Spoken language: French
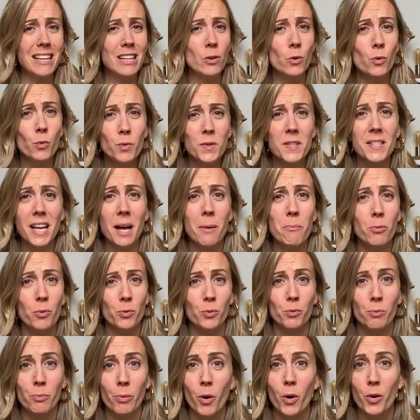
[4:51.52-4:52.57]
Tout ça pour
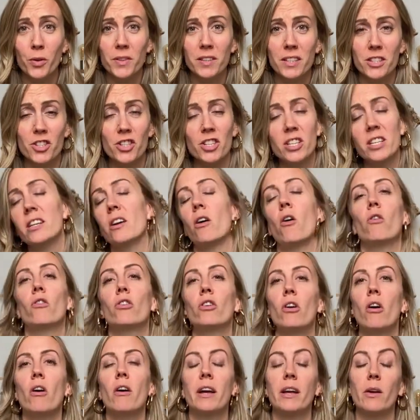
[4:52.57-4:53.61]
nous protéger
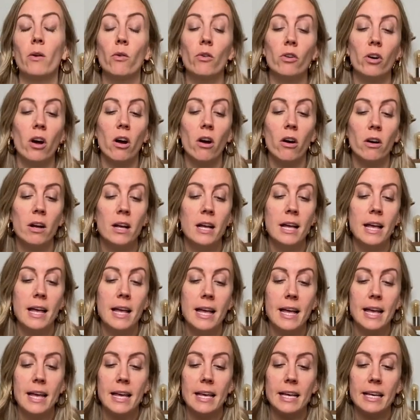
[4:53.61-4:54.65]
encore et encore.
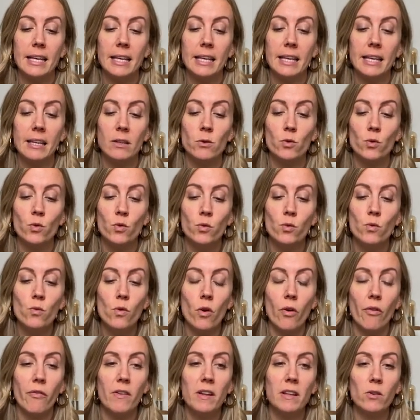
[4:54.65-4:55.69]
Et, et, du coup,
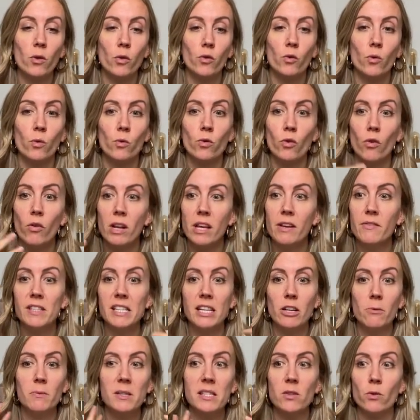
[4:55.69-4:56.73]
en fait, quand on enlève,
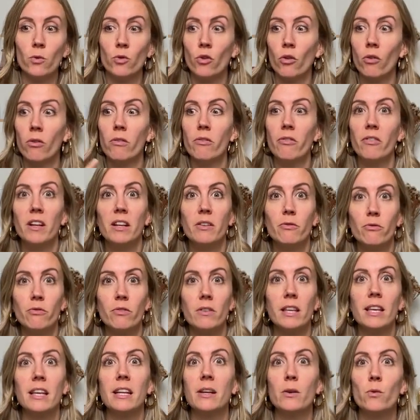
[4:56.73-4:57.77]
c'est comme si on enlevait, vous
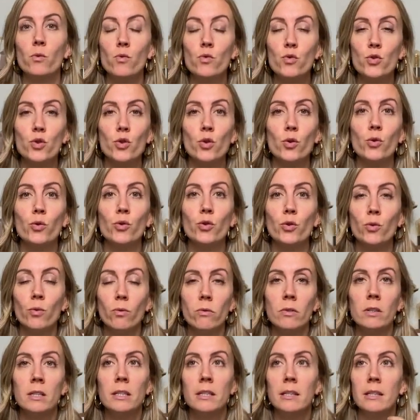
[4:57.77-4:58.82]
voyez, les couches de
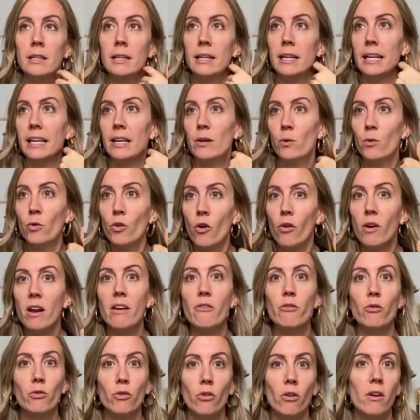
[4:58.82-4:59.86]
l'oignon, et on
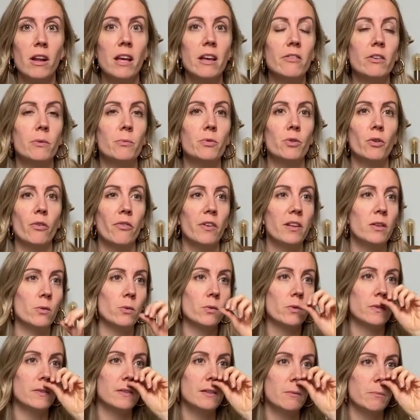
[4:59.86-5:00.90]
enlève, on enlève, et puis en fait,
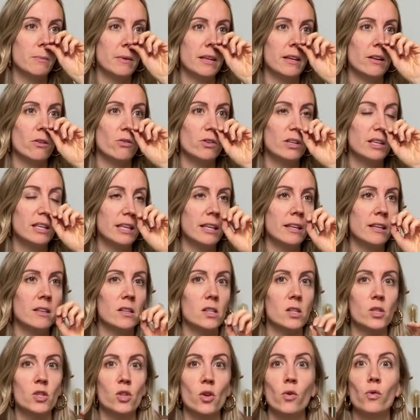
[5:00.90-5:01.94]
on se dit, mais ok,
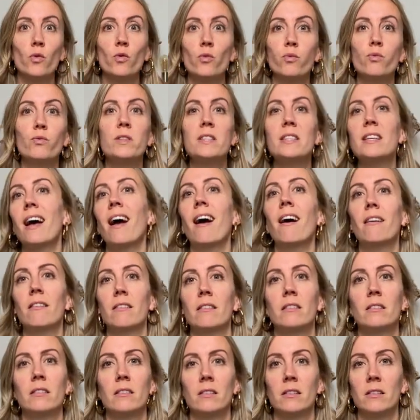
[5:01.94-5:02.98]
sans tout ça,
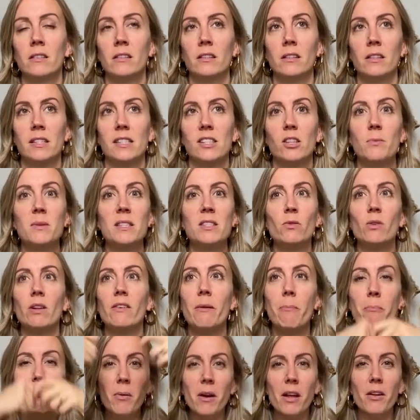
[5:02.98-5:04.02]
c'est comme si on
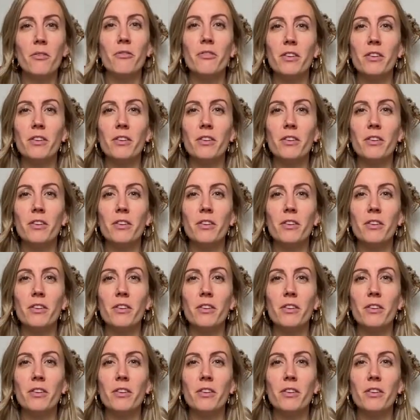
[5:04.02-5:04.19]
avait plein de